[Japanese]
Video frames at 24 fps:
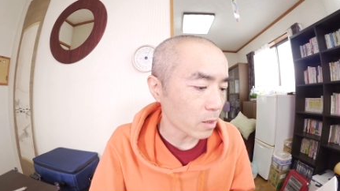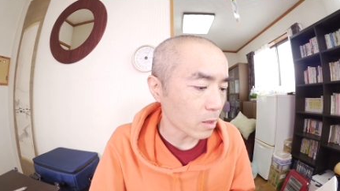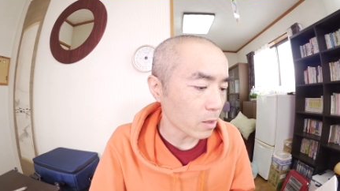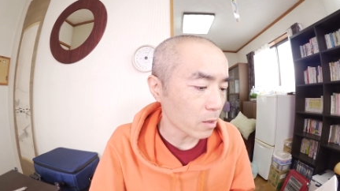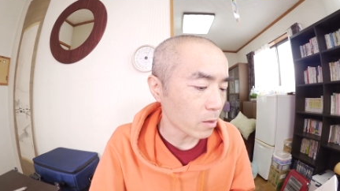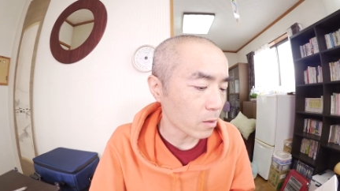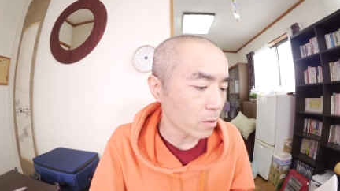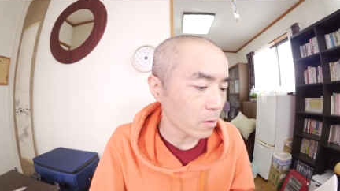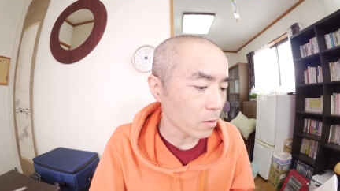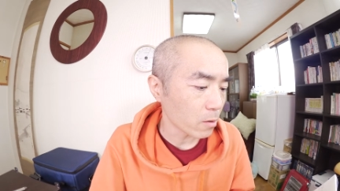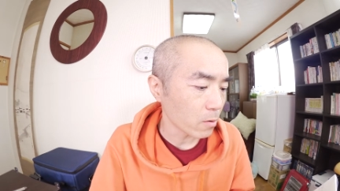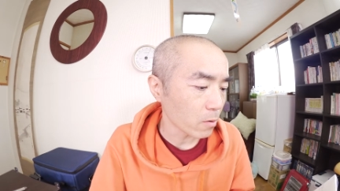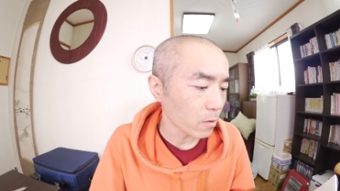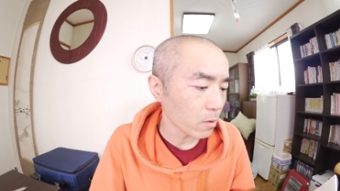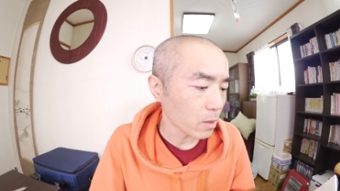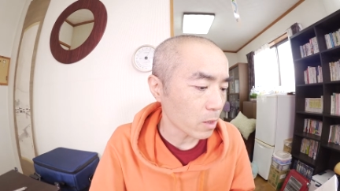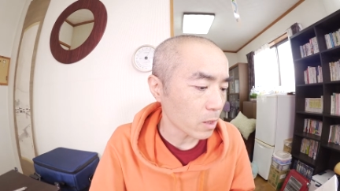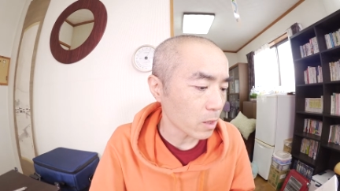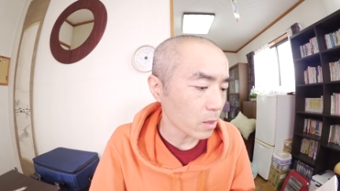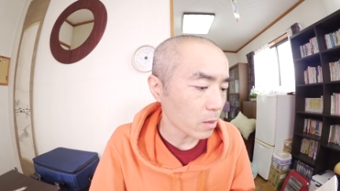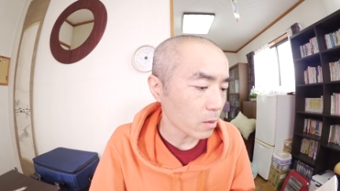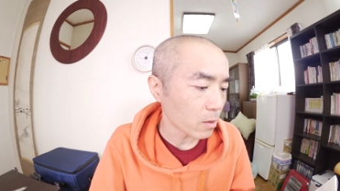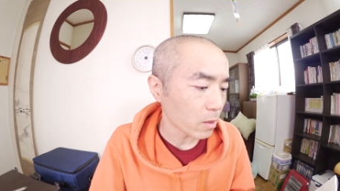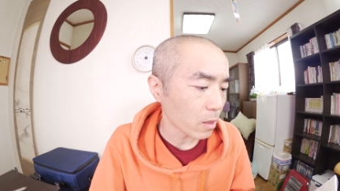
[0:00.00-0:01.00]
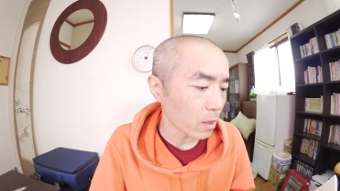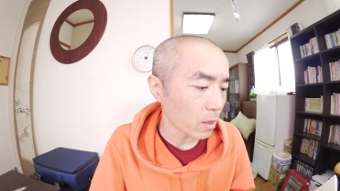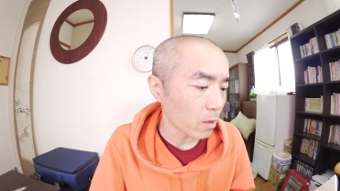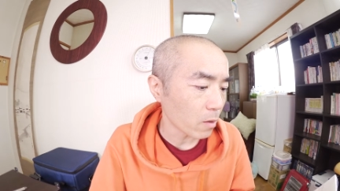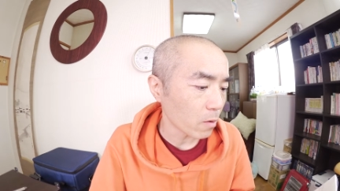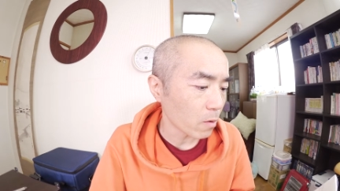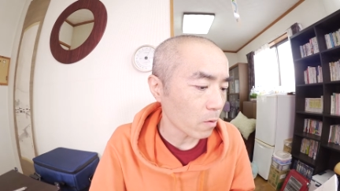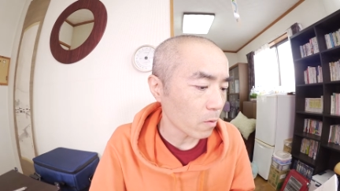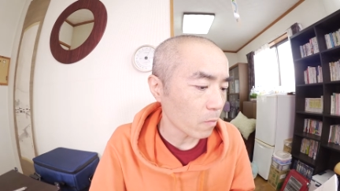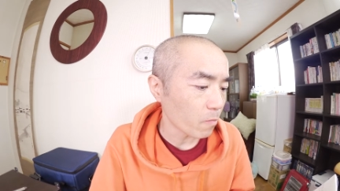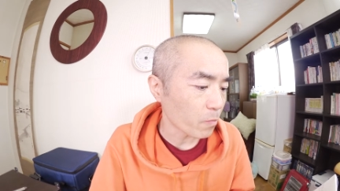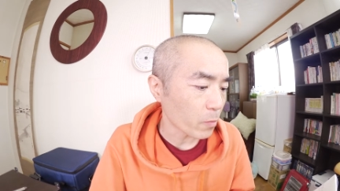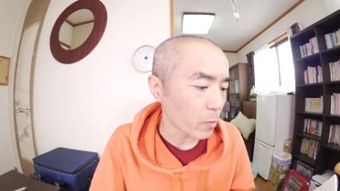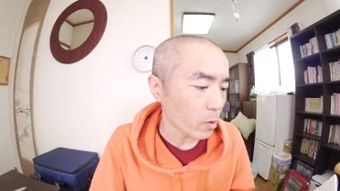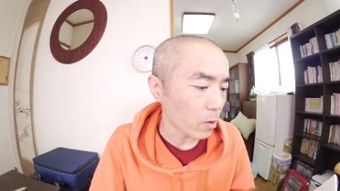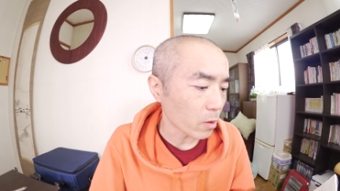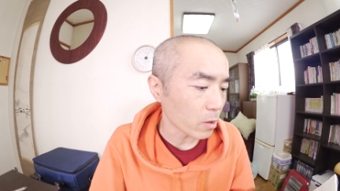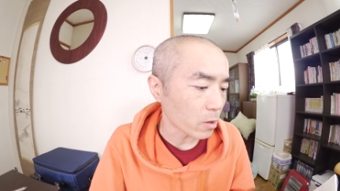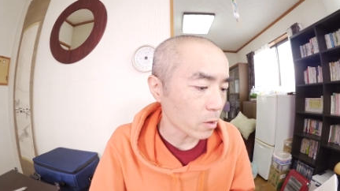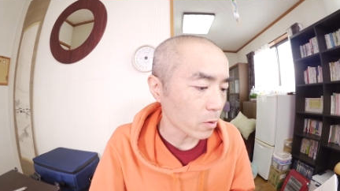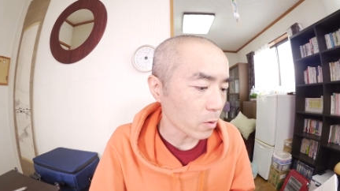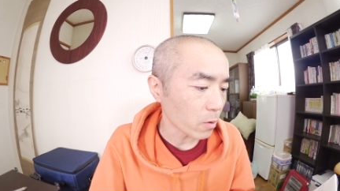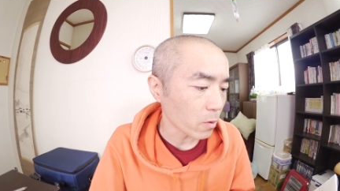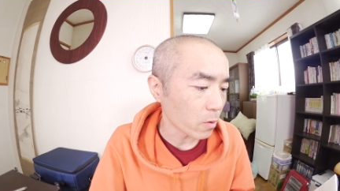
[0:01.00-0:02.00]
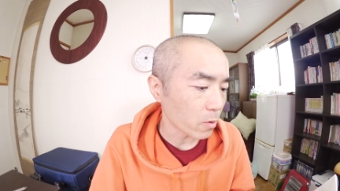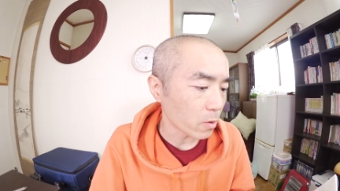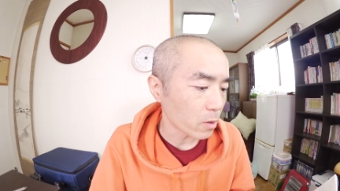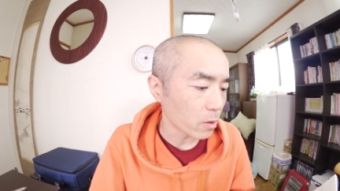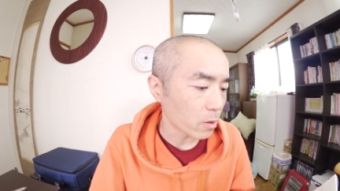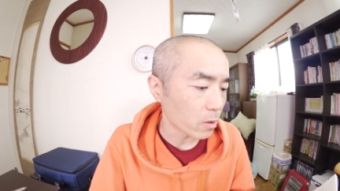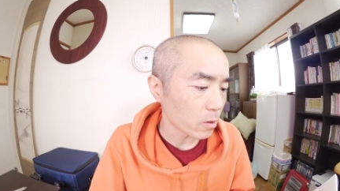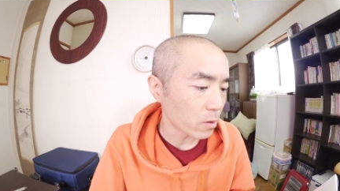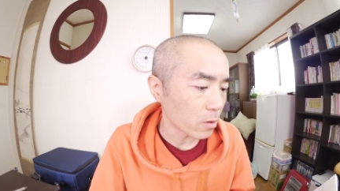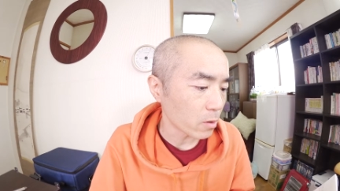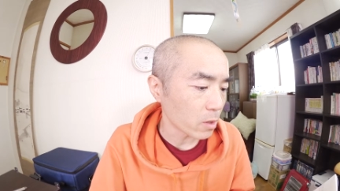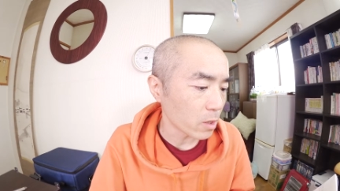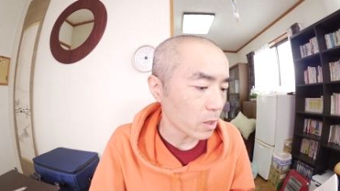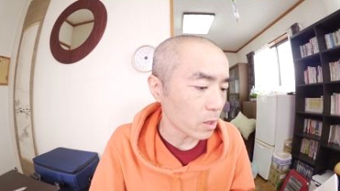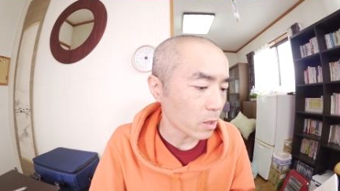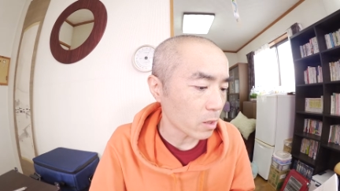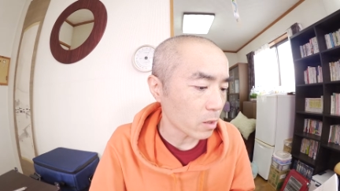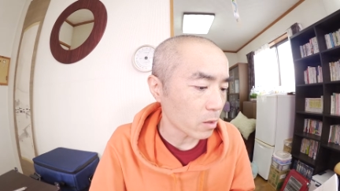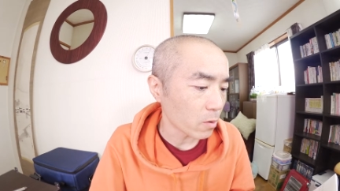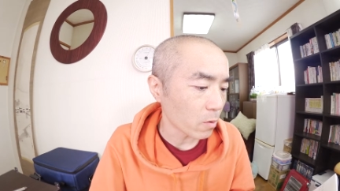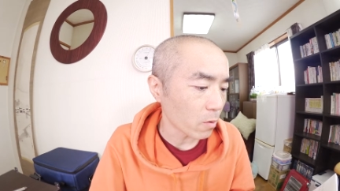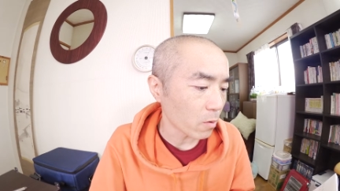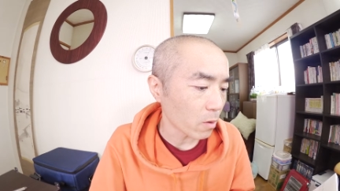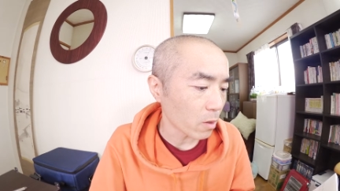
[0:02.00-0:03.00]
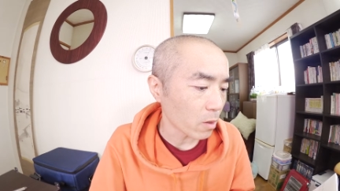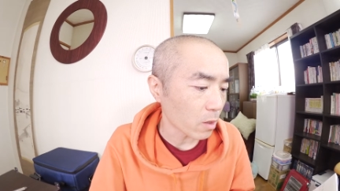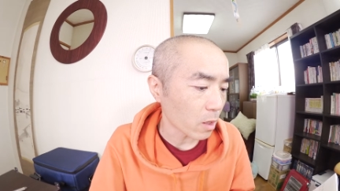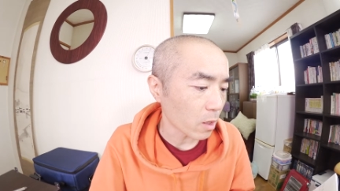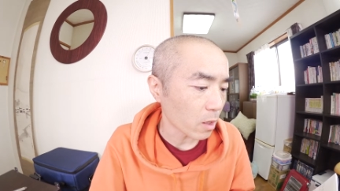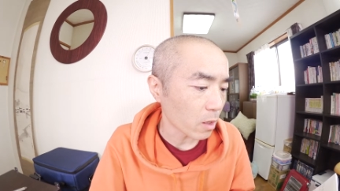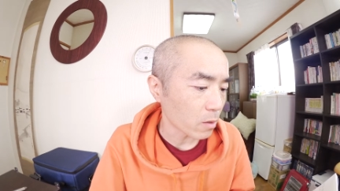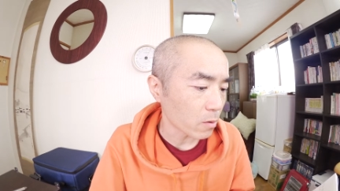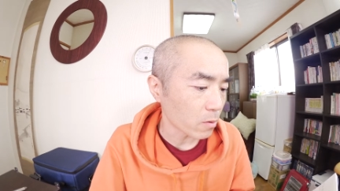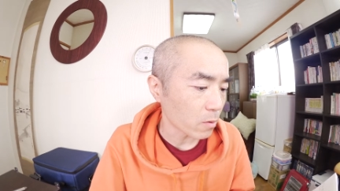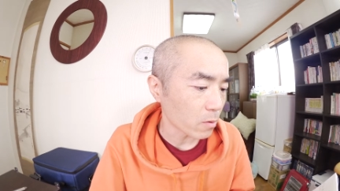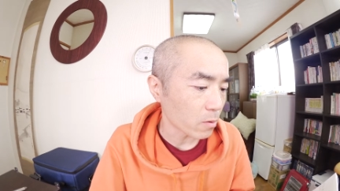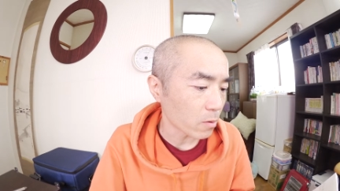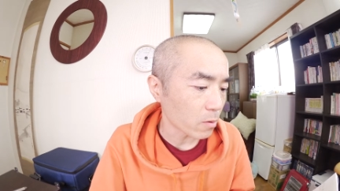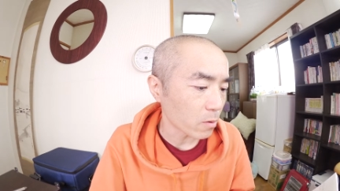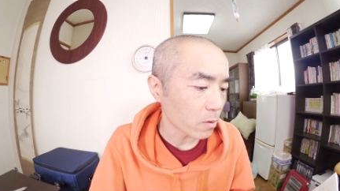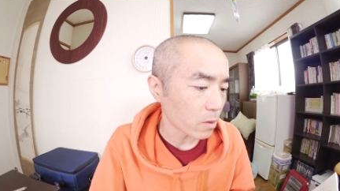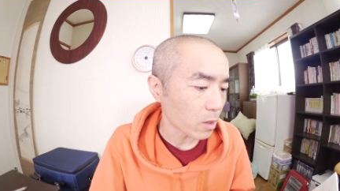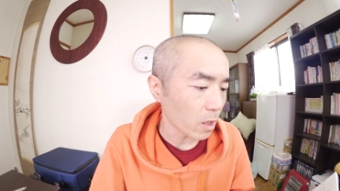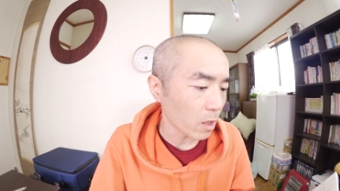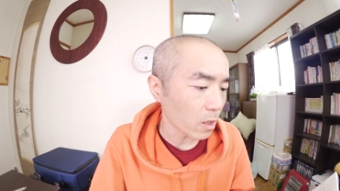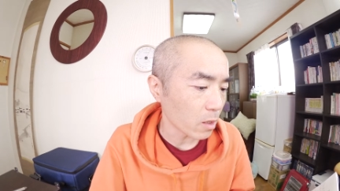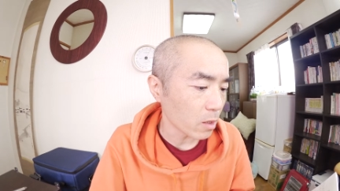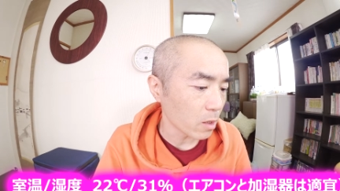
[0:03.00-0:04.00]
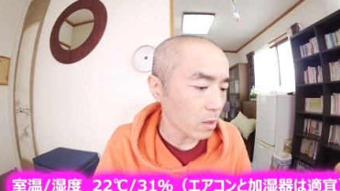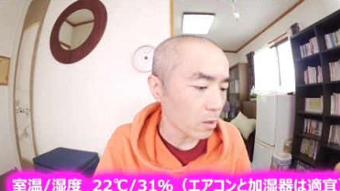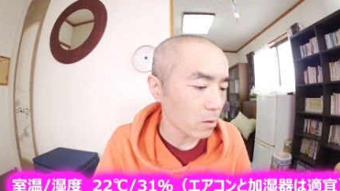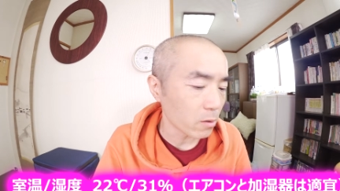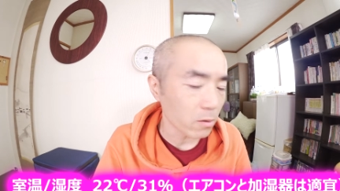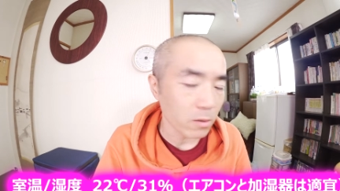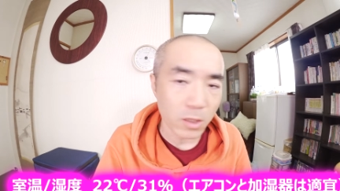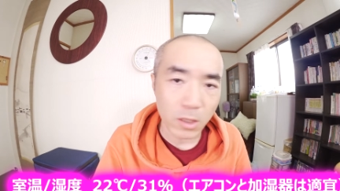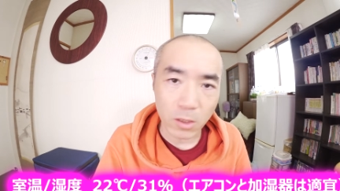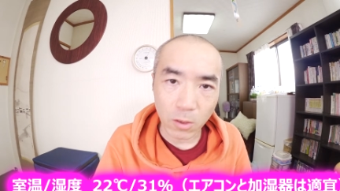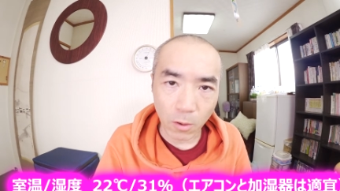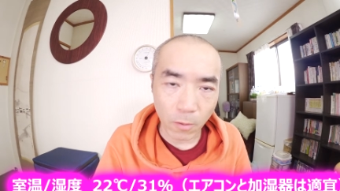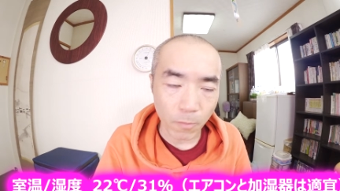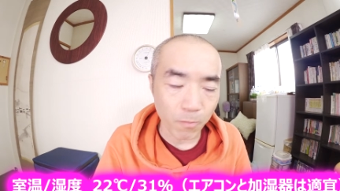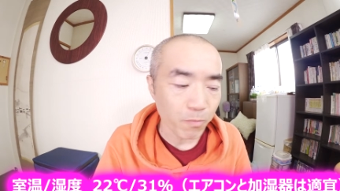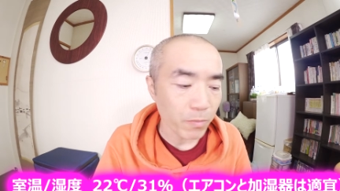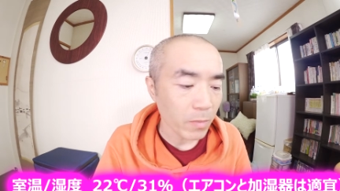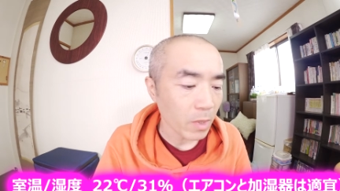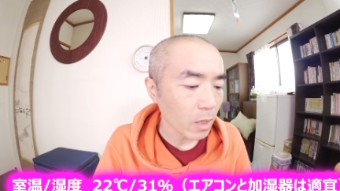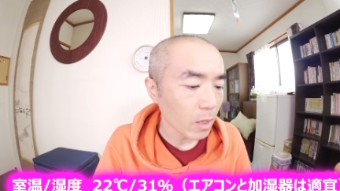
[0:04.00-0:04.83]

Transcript: 日中の室内温度、正午12時頃計測で22度、